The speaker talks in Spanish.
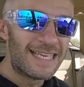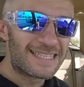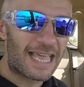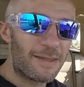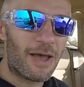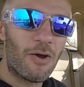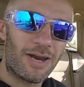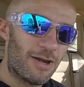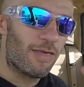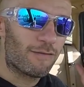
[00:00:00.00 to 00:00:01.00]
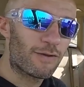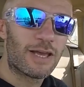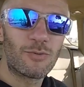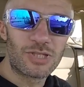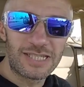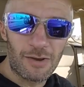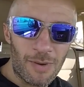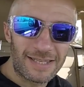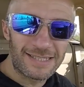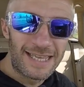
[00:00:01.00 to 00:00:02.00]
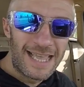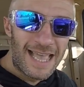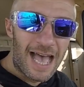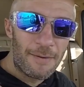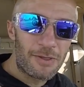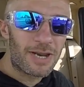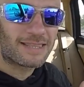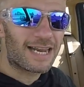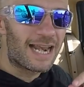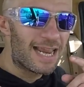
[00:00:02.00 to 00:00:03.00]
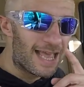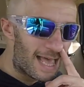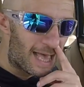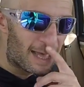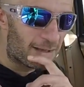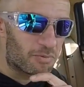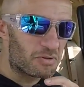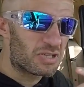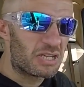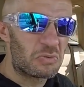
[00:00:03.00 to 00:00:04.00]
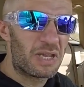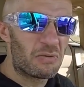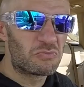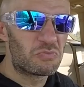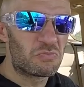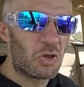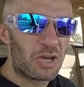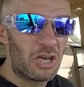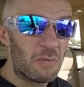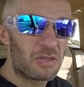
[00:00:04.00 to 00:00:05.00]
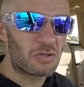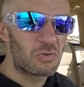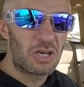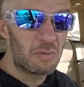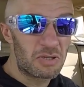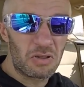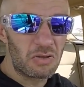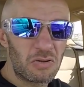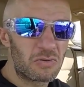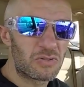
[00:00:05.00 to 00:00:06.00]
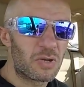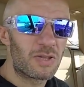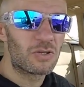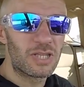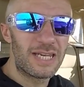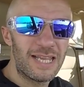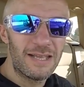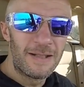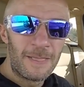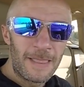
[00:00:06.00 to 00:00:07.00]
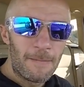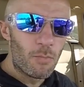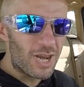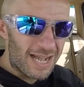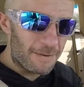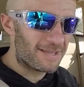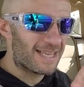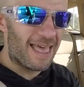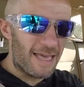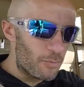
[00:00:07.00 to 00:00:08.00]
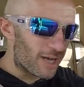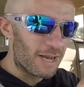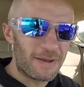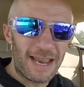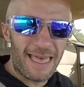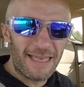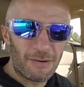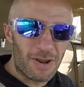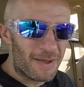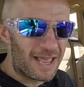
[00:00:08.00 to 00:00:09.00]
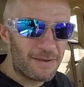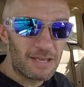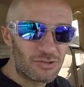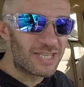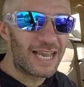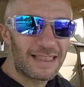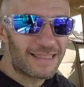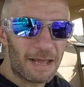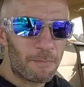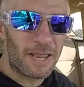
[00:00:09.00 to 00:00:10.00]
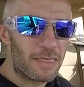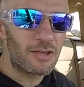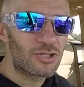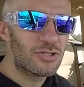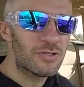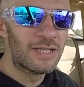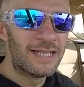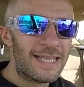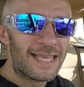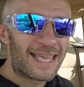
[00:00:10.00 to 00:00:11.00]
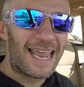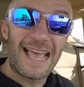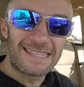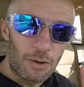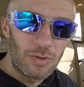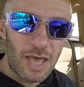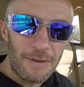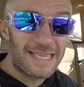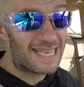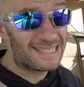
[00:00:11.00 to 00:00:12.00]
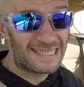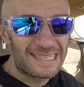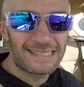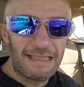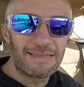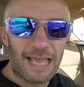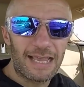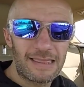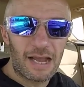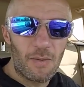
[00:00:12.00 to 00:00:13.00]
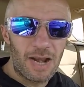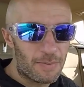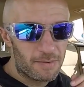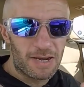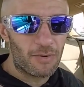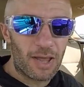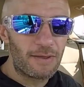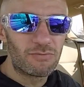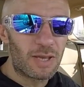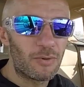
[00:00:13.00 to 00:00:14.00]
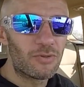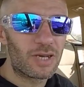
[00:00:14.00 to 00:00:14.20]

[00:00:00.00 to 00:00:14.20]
Se ha animado y lo ha disfrutado muchísimo más. Ha habido una trialera, pues no sé, que tuviera un 2 kilómetros, un kilómetro dos no, no sé cuánto tenía muy revesada, muy revirada, una maravilla, un single track precioso, que la segunda vez, ya sin tanta gente como en la primera, porque había un tapón